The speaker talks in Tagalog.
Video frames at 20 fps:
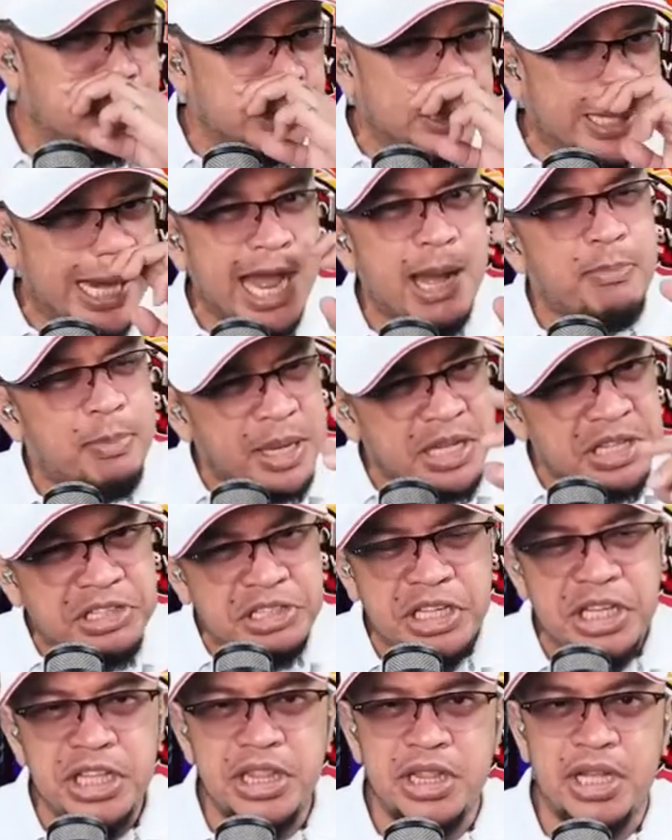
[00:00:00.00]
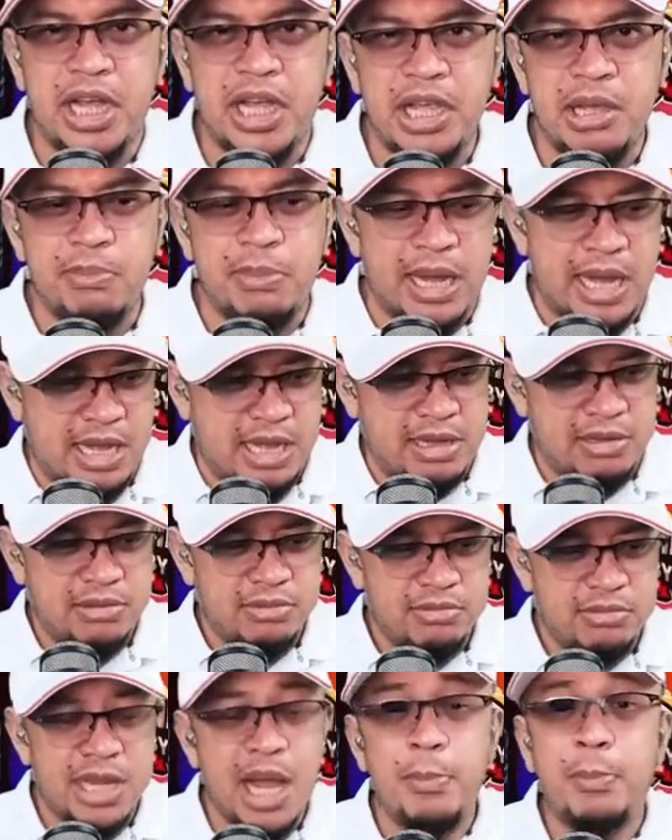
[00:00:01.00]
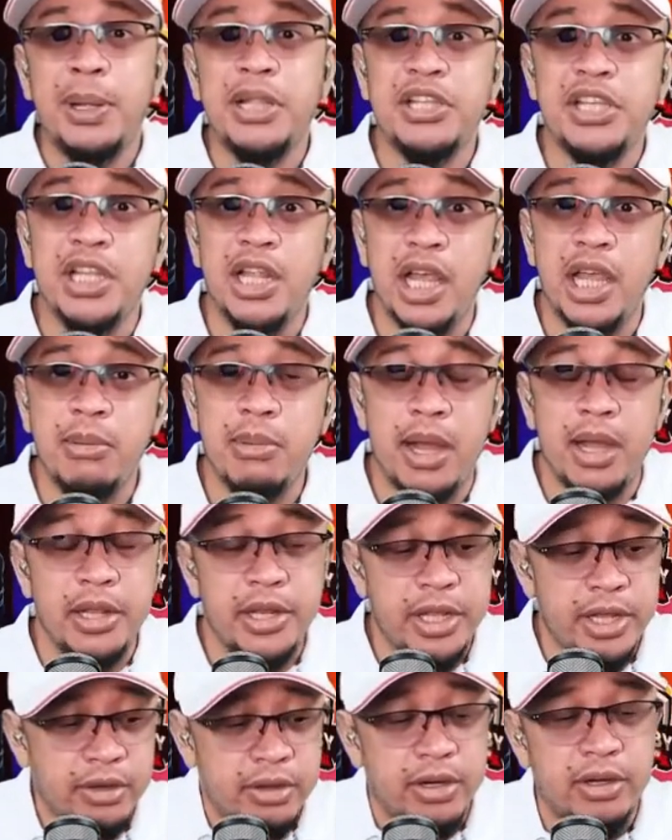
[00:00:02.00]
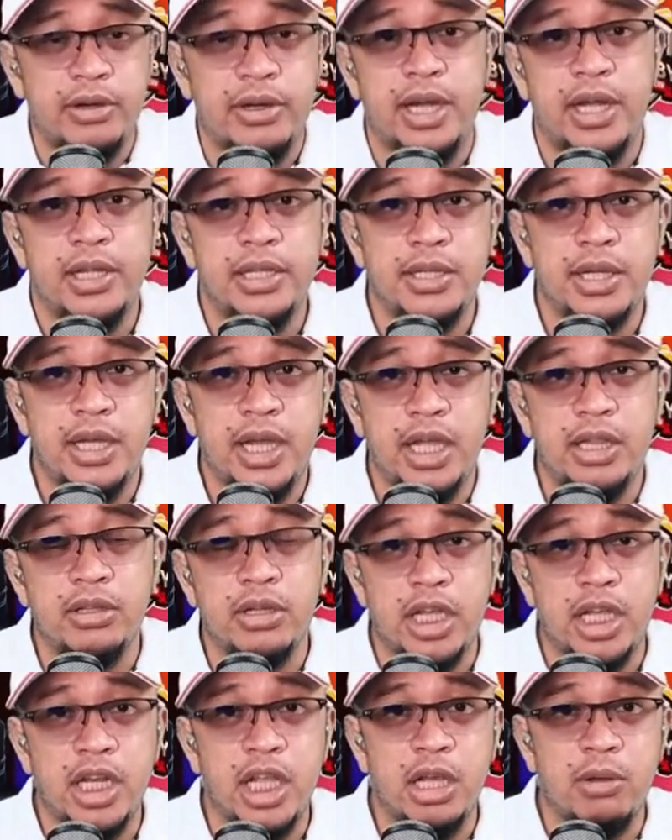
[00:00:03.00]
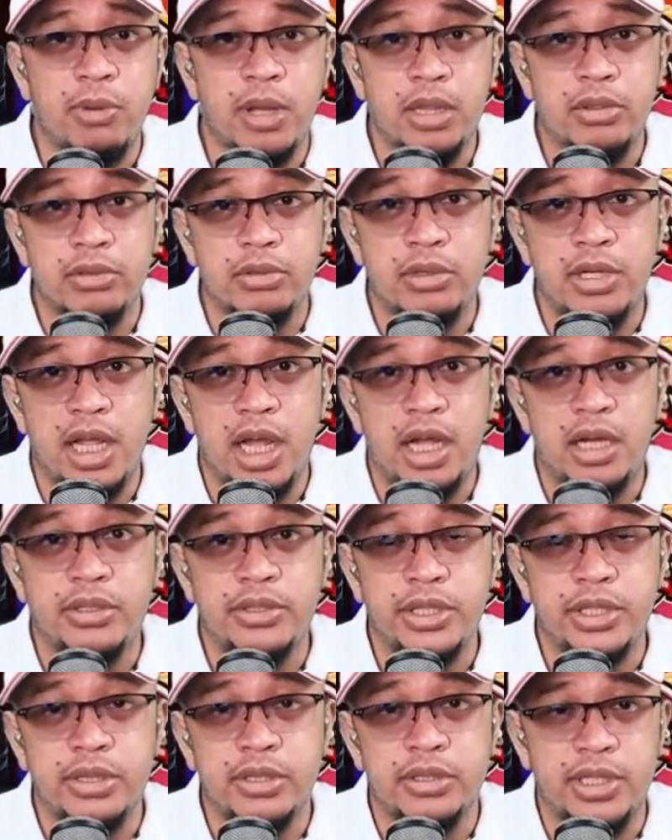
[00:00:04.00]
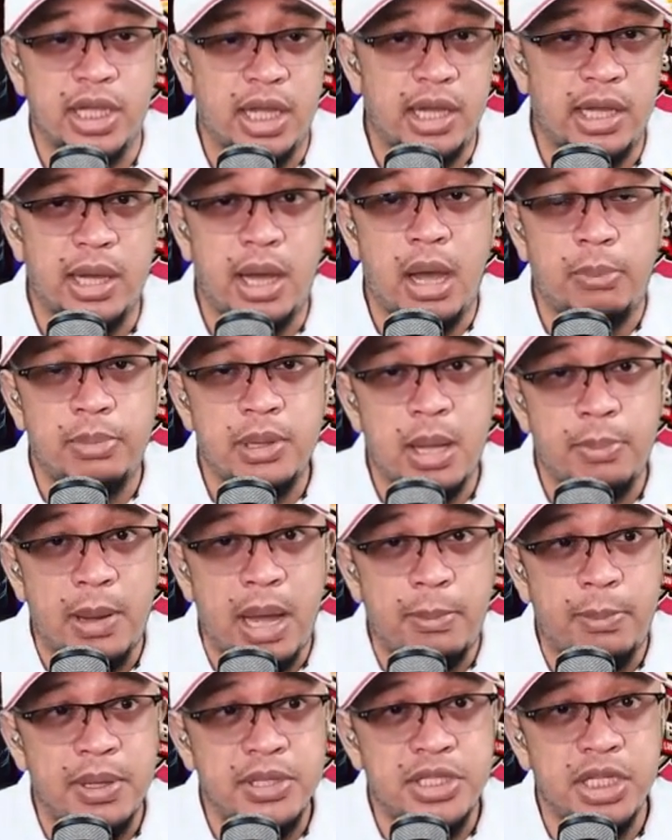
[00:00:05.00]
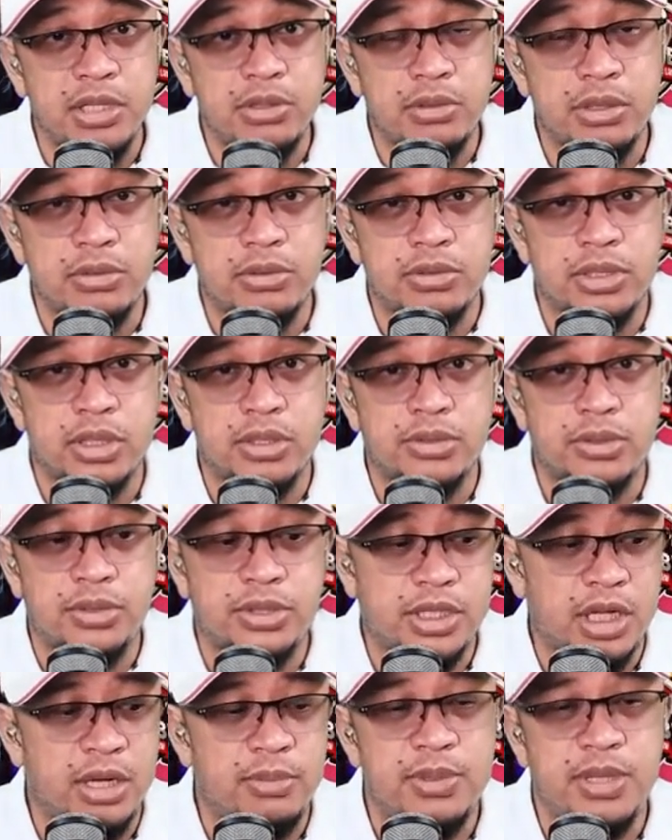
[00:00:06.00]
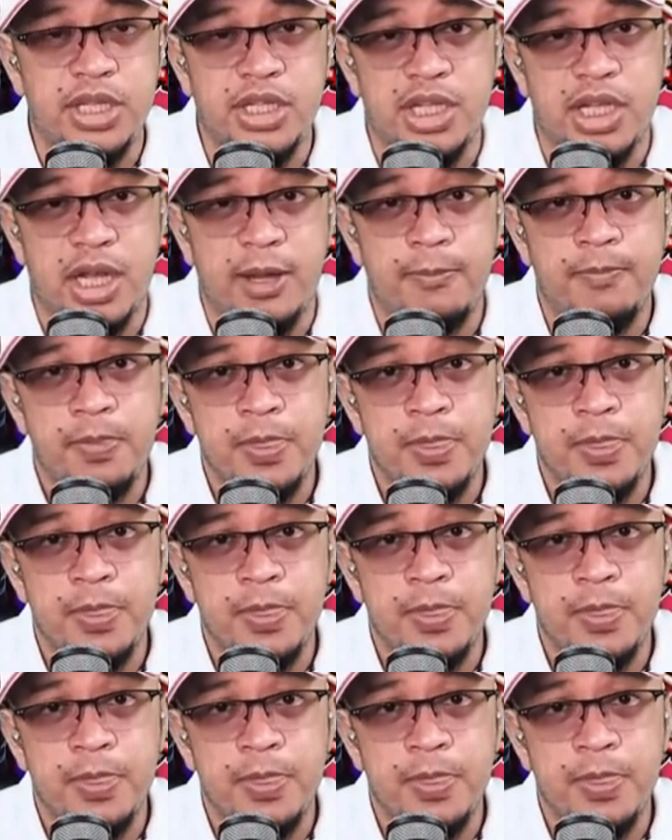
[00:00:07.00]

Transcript: napansin ng iba, napansin ng iba, hindi ako ha. Ito, kinikwento ko lang ho ito. Nakaka, napapansin ko ito sa social media.